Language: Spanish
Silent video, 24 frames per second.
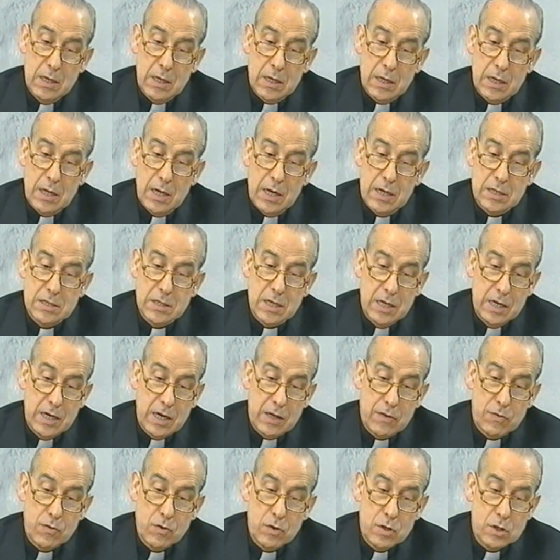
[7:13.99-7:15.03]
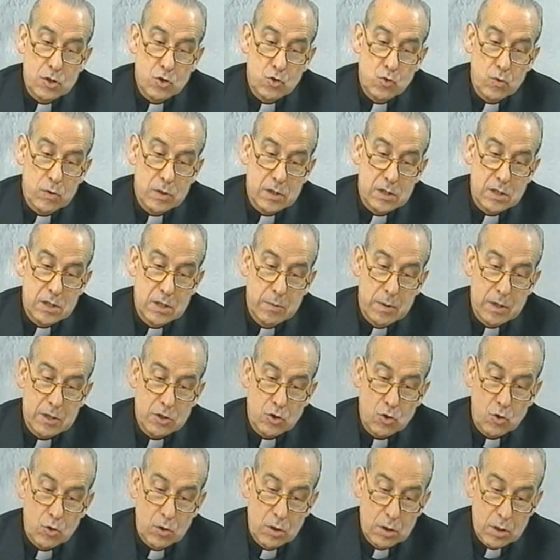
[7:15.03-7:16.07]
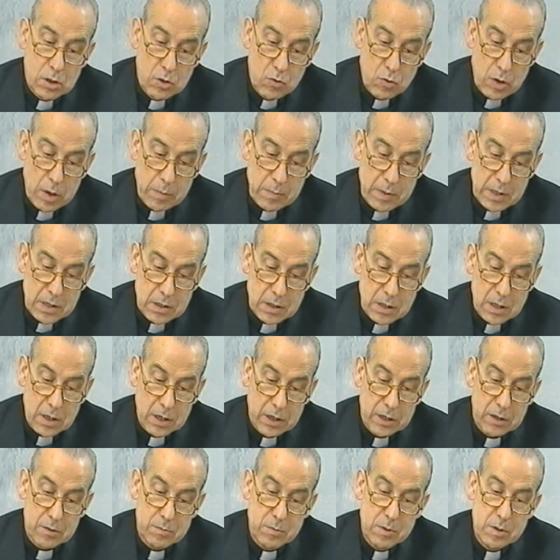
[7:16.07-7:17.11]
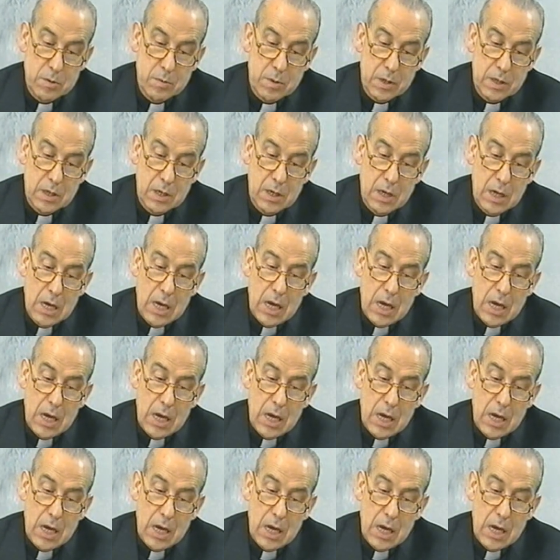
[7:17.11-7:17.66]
que las generaciones sucesivas continuamente reviven